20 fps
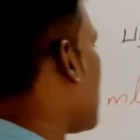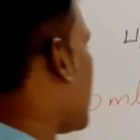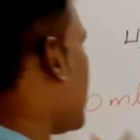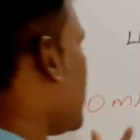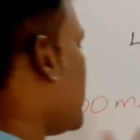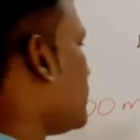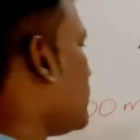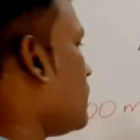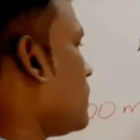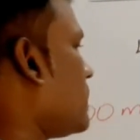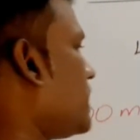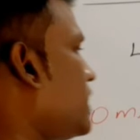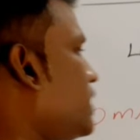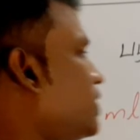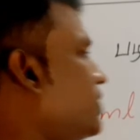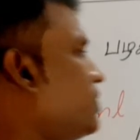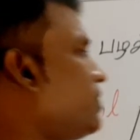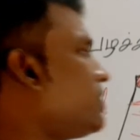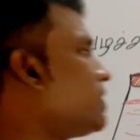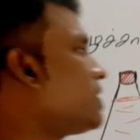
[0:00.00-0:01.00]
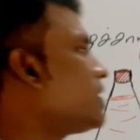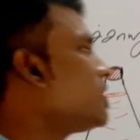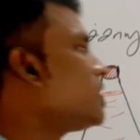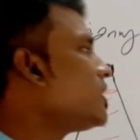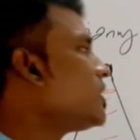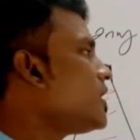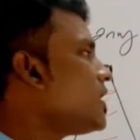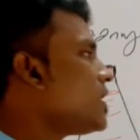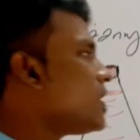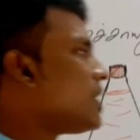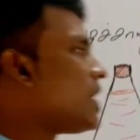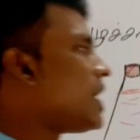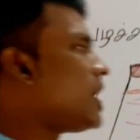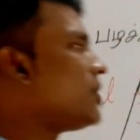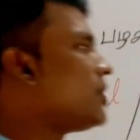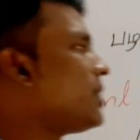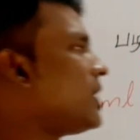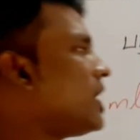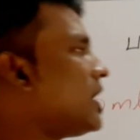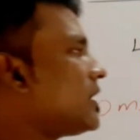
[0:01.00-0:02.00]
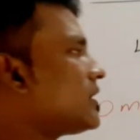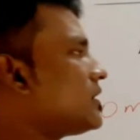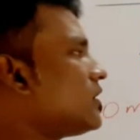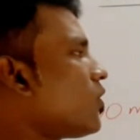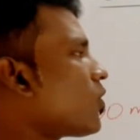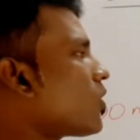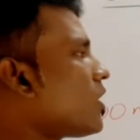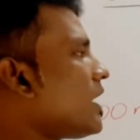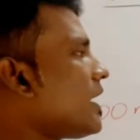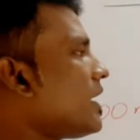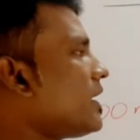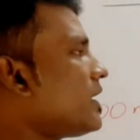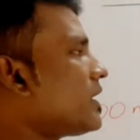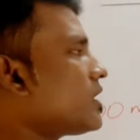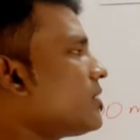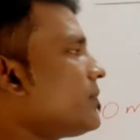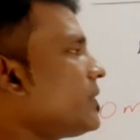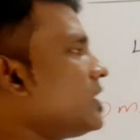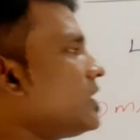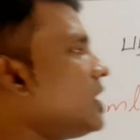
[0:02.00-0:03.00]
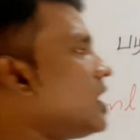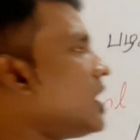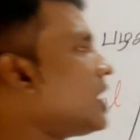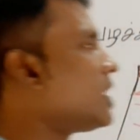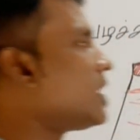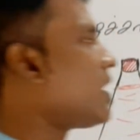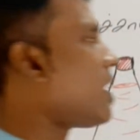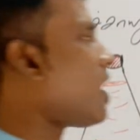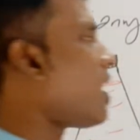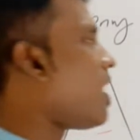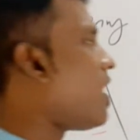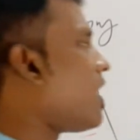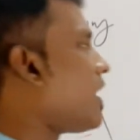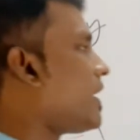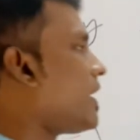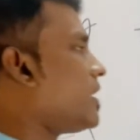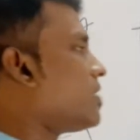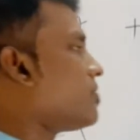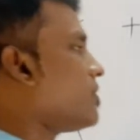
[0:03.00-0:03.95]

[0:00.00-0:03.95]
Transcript: ஐநூறையும் நீர் பாருங்க ஒரு லிட்டருக்கு பதிலாக ஆயிரம்